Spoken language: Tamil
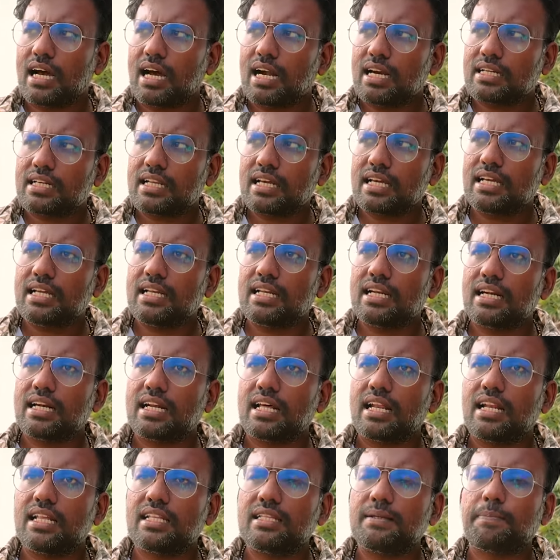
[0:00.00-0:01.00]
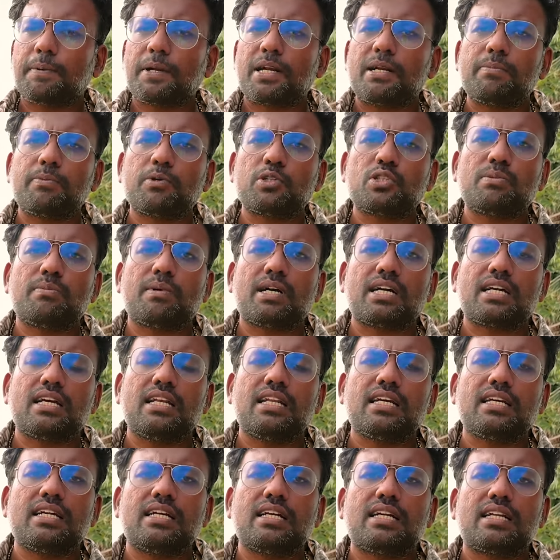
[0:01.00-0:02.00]
டாட்டா என்ன நல்லது பண்ண போகுது
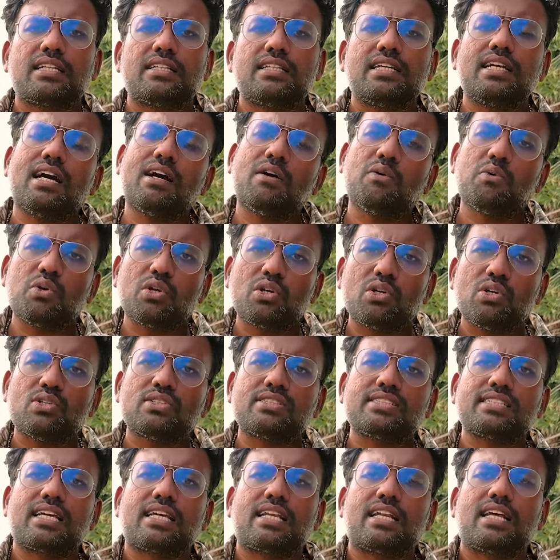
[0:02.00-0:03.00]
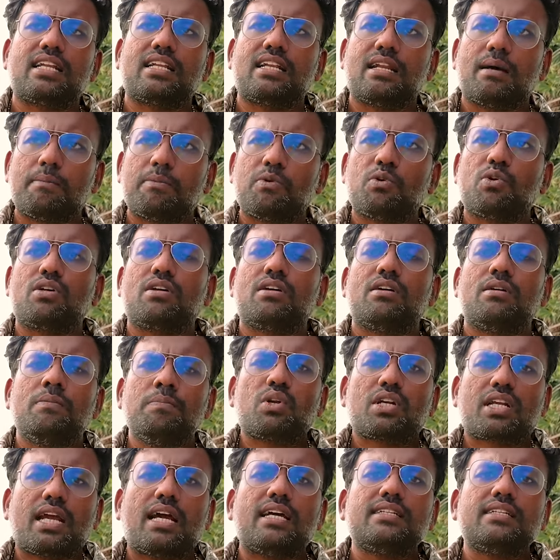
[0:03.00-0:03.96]
மக்களுக்குன்றதையும் அவரும் யோசிக்கிறாரு நம்ம ஒரு ஒரு